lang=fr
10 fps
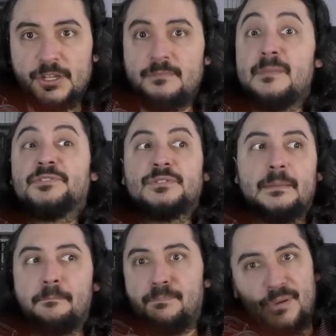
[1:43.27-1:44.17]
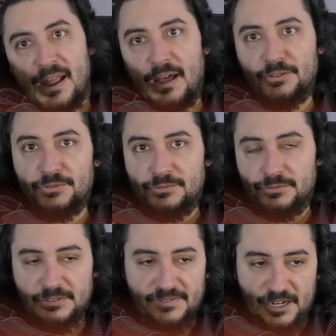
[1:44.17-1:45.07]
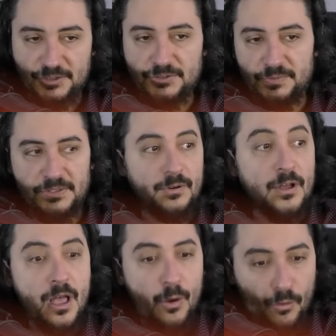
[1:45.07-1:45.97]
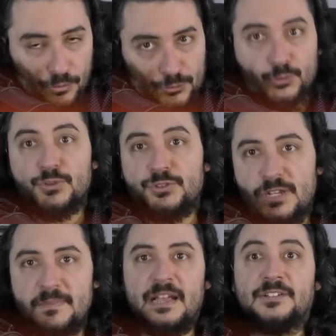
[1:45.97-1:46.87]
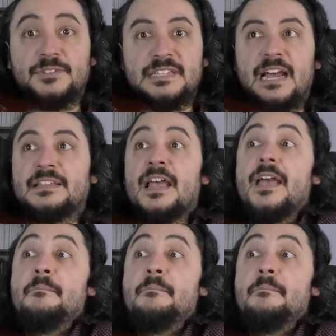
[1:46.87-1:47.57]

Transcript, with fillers: même si on a plein de, divergences d'opinion, on veut tous que l'immigration s'arrête.